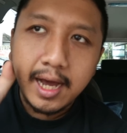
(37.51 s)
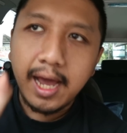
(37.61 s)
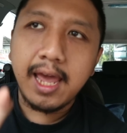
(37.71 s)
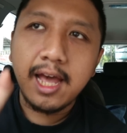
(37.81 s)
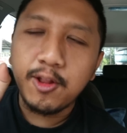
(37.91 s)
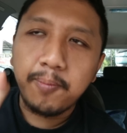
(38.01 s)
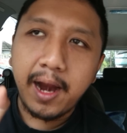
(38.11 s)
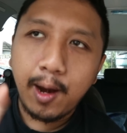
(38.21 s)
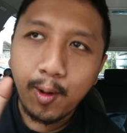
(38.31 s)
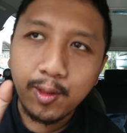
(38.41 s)
Kayak yang lo
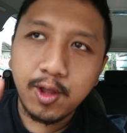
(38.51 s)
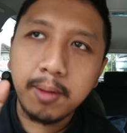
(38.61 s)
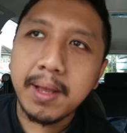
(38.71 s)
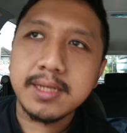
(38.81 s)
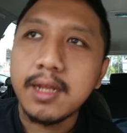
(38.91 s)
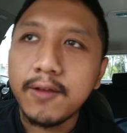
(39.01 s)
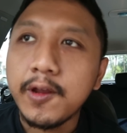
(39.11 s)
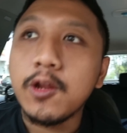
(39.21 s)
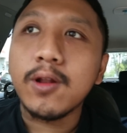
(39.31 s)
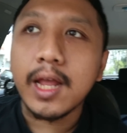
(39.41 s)
pernah nonton pasti di
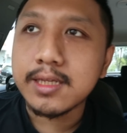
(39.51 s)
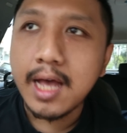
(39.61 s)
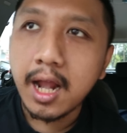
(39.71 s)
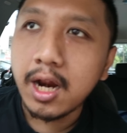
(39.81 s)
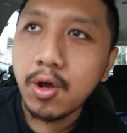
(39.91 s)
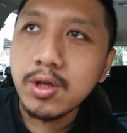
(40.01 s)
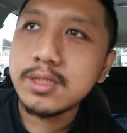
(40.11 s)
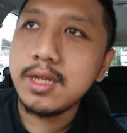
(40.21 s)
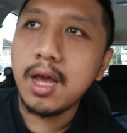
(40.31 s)
video Next Carlos,